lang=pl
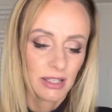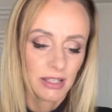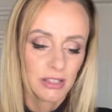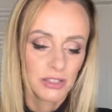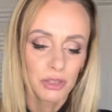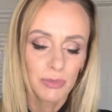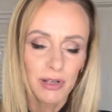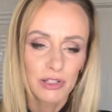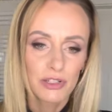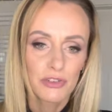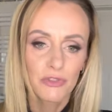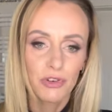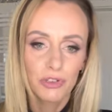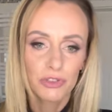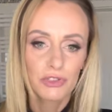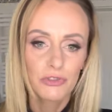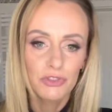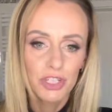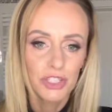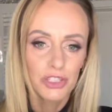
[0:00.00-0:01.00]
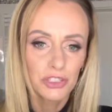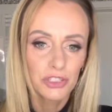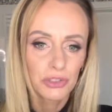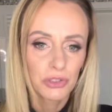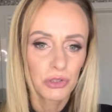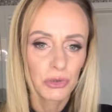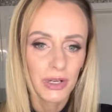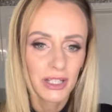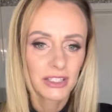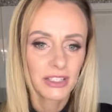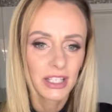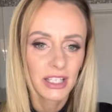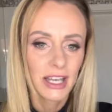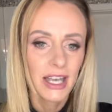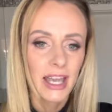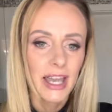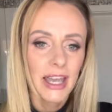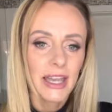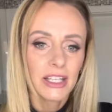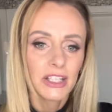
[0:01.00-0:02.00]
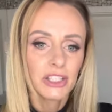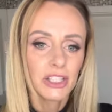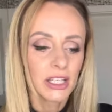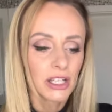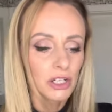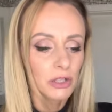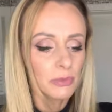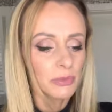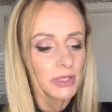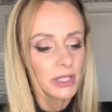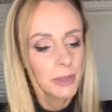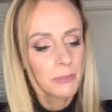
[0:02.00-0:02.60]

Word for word: Zobacz, wchodzi wszędzie dokładnie. Nie robię